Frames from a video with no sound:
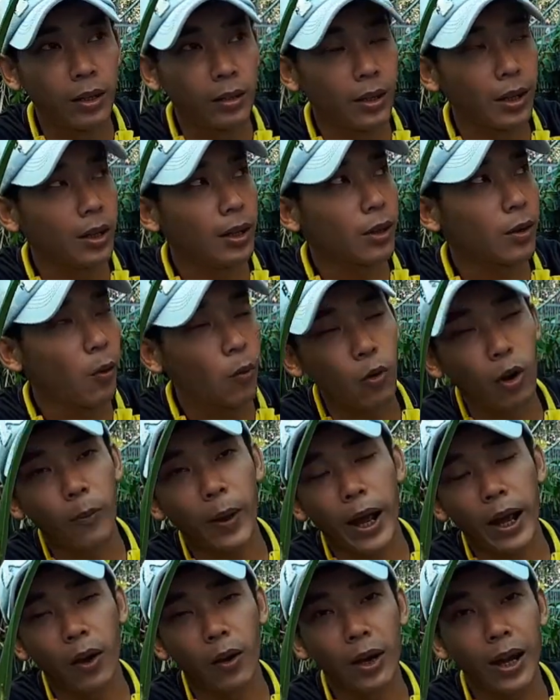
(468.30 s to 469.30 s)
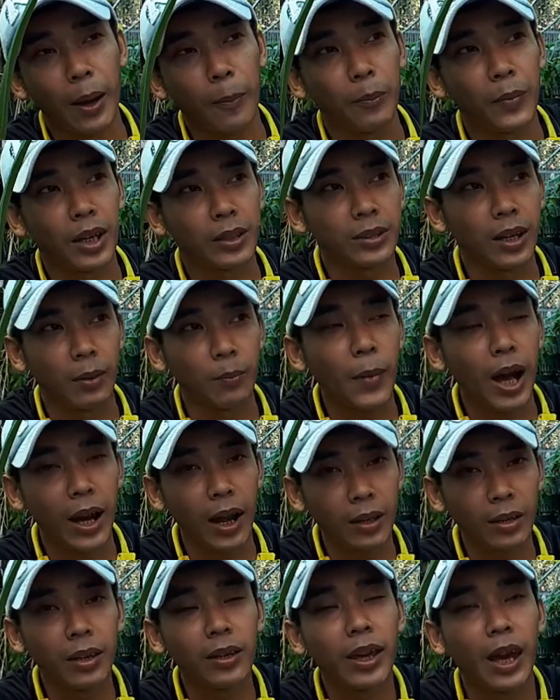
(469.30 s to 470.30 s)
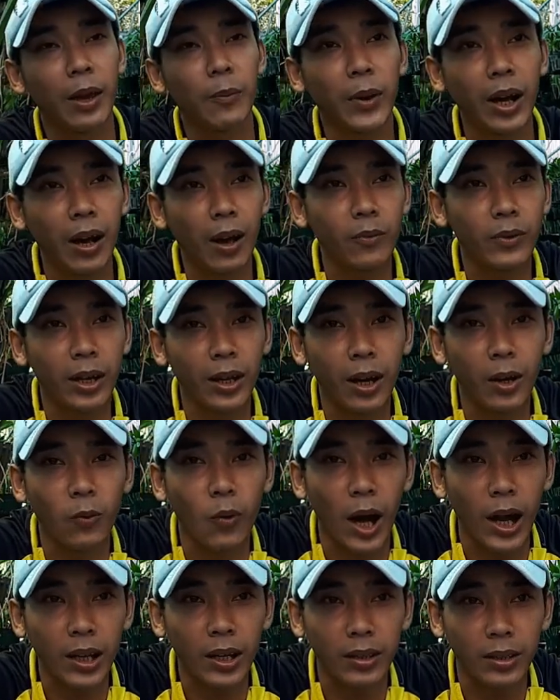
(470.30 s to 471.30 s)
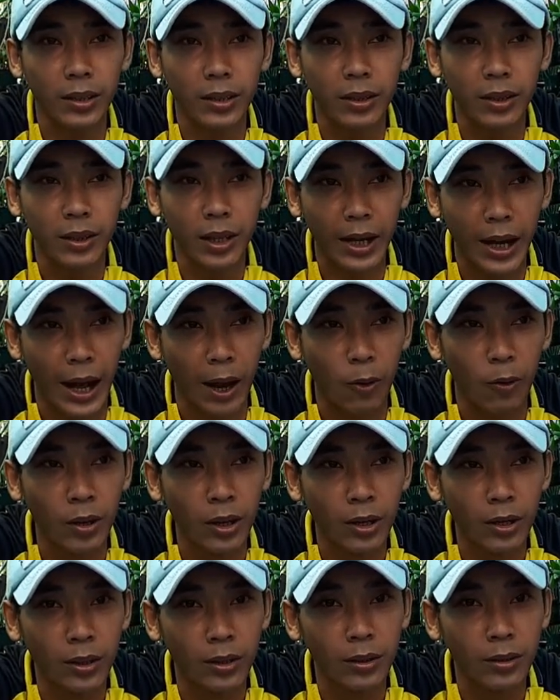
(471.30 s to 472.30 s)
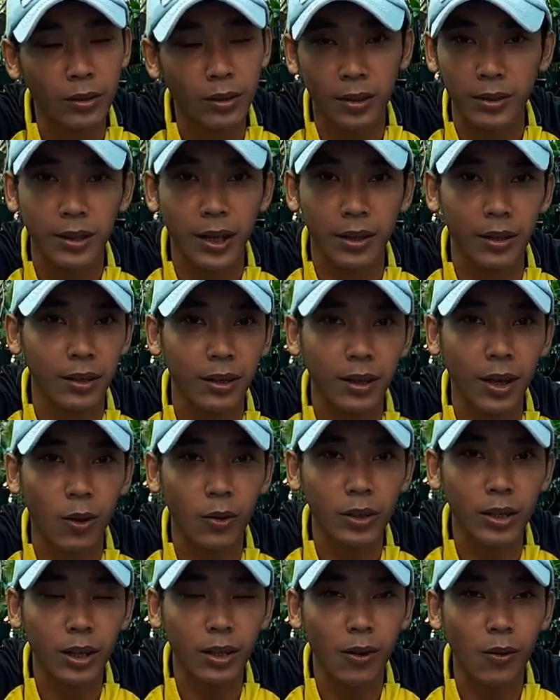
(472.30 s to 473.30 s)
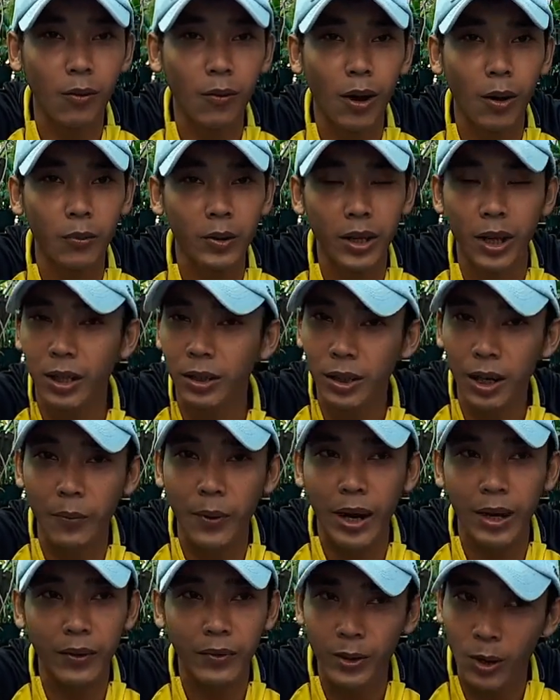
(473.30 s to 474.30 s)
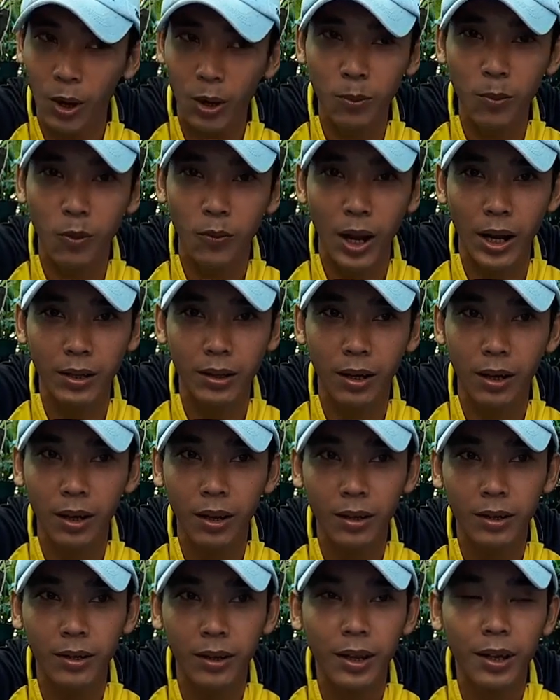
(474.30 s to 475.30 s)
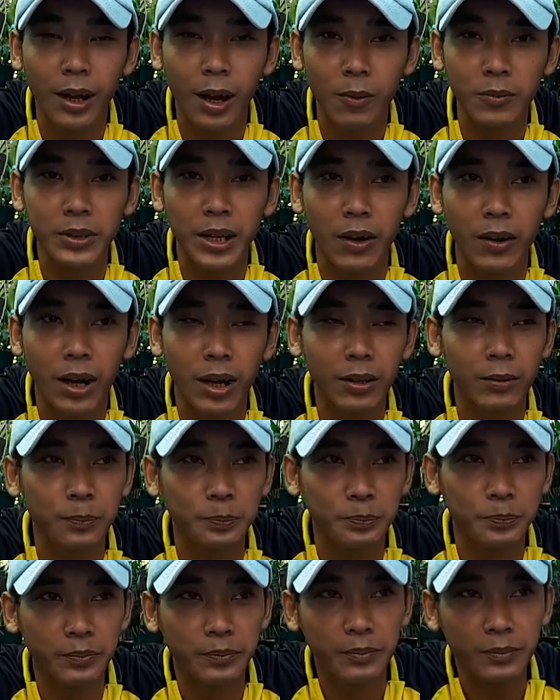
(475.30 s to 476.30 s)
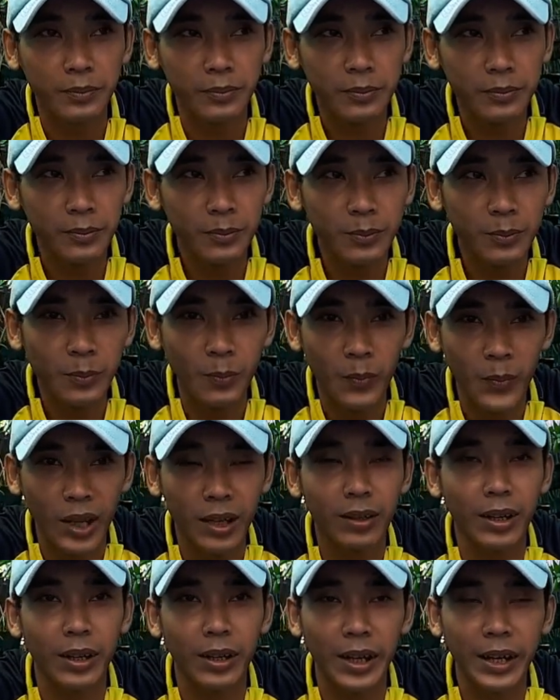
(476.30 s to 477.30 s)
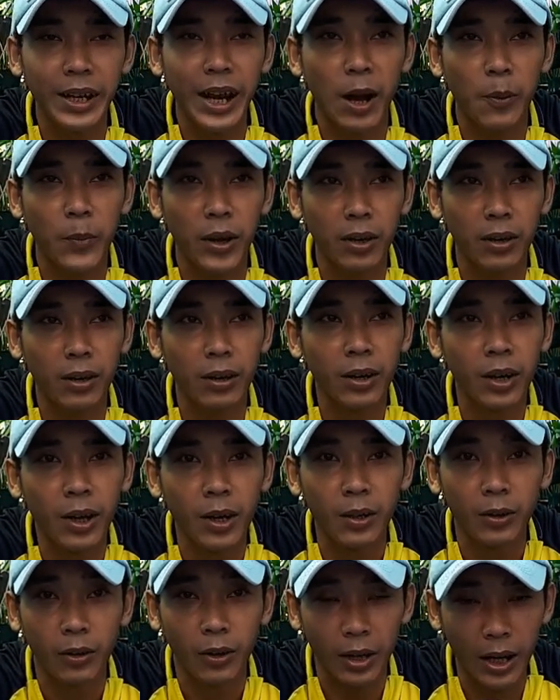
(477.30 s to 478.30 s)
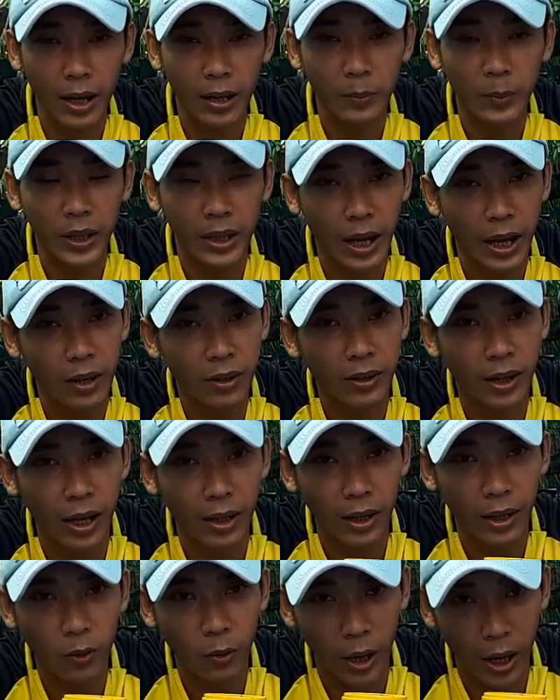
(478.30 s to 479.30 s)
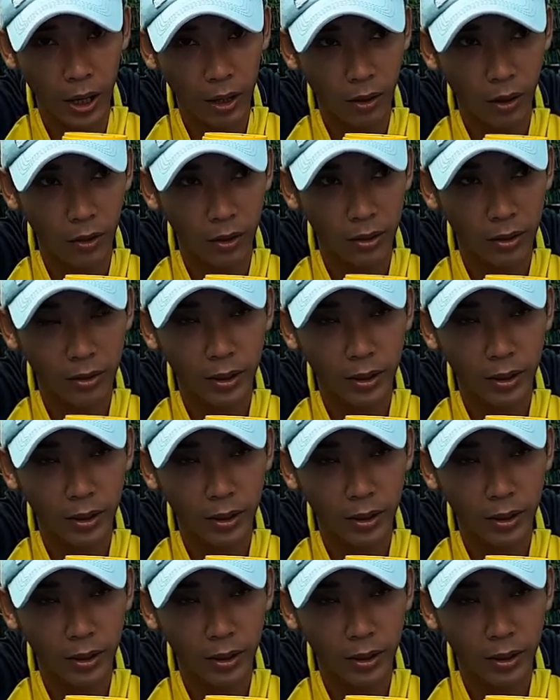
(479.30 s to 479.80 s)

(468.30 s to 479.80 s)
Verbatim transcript: thì cũng có bạn hỏi lâm mà xịt ba lần như vậy mà không thấy kết quả thì như thế nào thì xịt nữa thôi chứ cũng không có gì hết các bạn cứ cho nó một lần nữa không sao hết thì khi nào mà nó nó ra mình thấy nó ra để khỏe rồi